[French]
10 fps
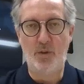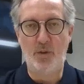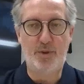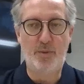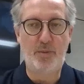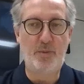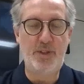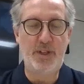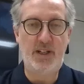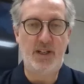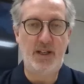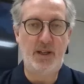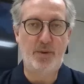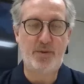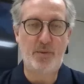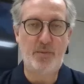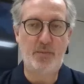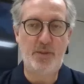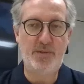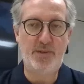Donc pour ce premier pour ce
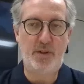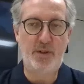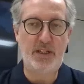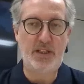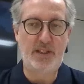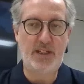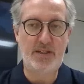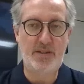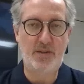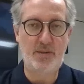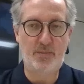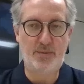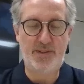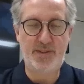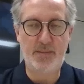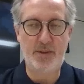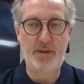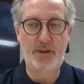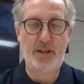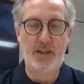premier vol de qualification, donc pour
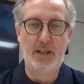FME,